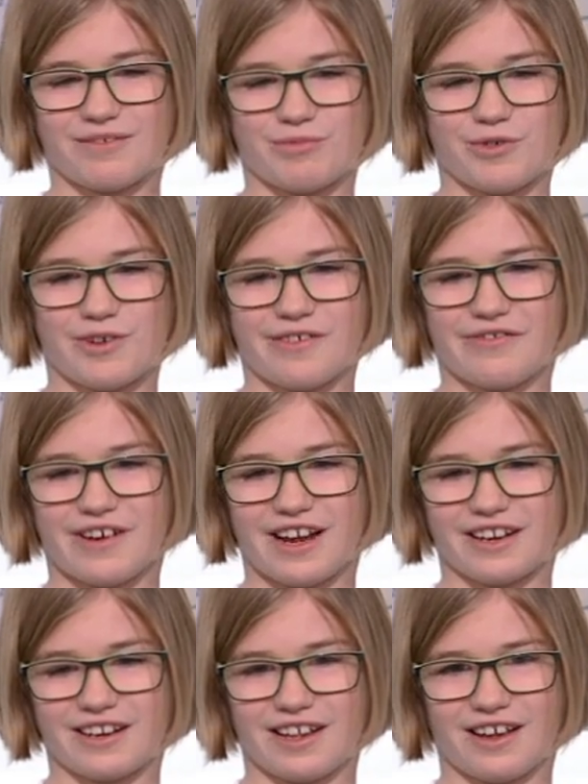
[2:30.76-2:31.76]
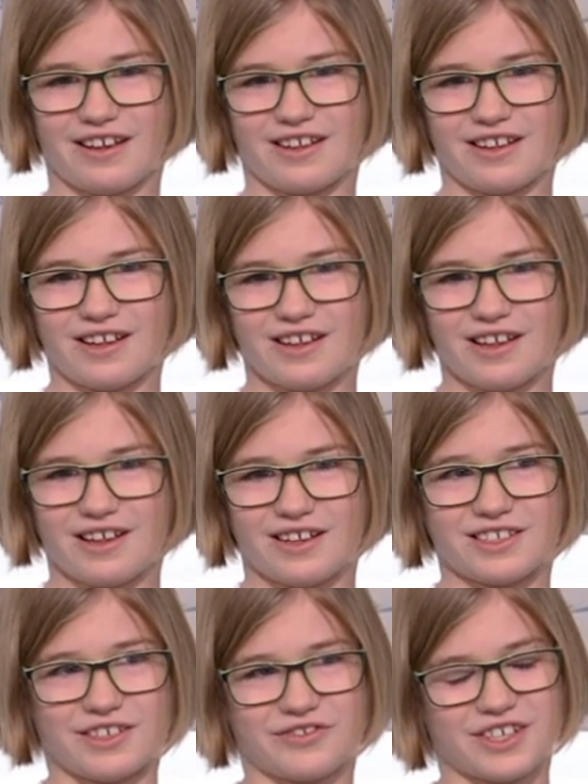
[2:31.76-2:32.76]
były fajne,
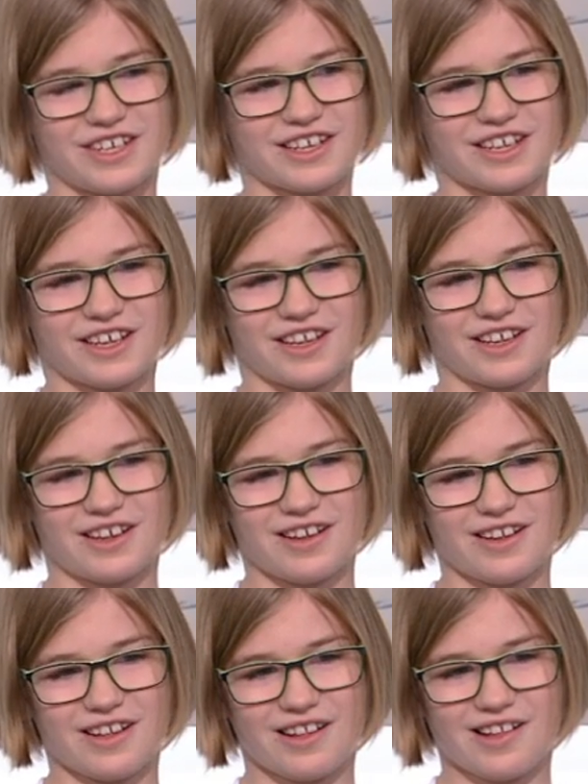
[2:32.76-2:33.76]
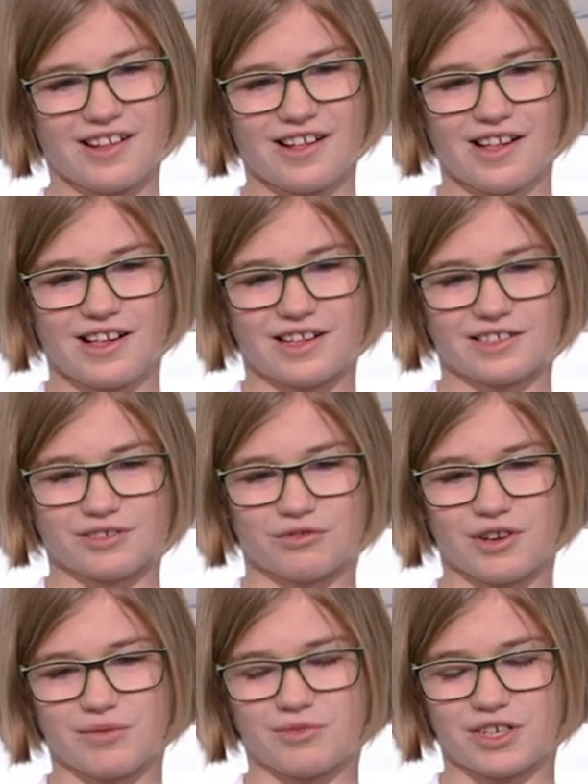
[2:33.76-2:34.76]
dziewczynki, z
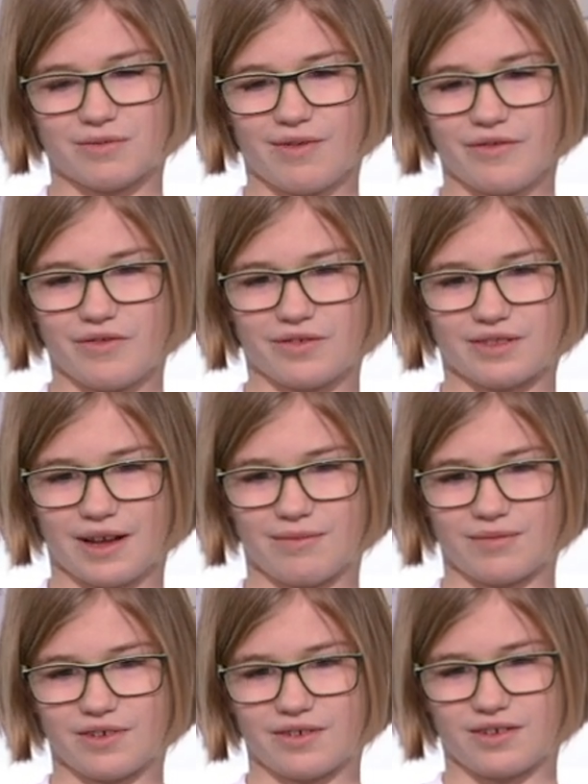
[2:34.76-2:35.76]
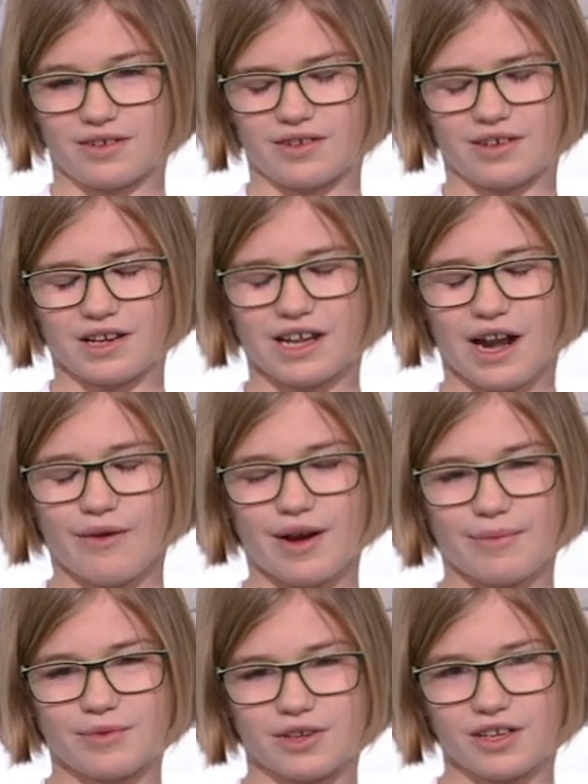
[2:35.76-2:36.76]
którymi się tam grałam
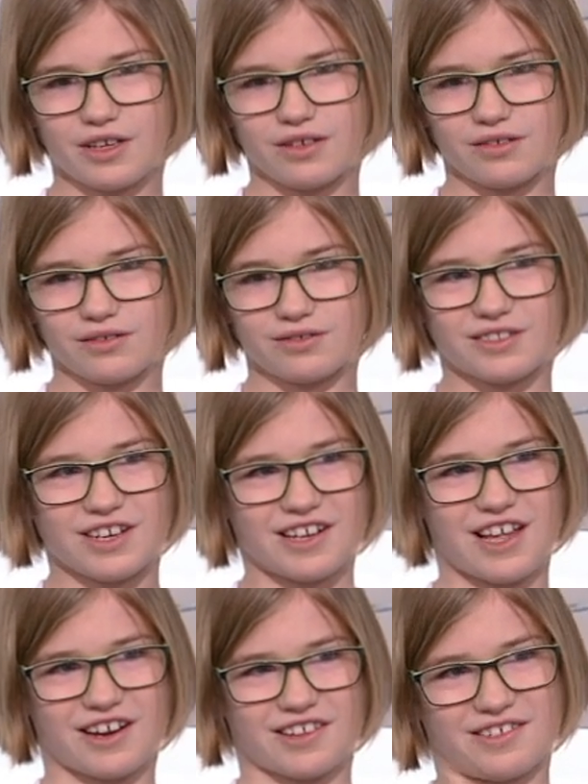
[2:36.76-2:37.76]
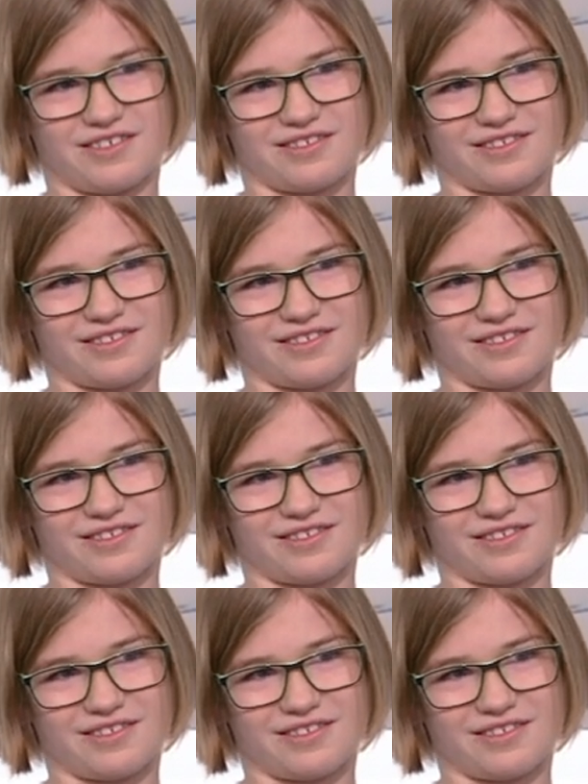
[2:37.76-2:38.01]
i trenerki.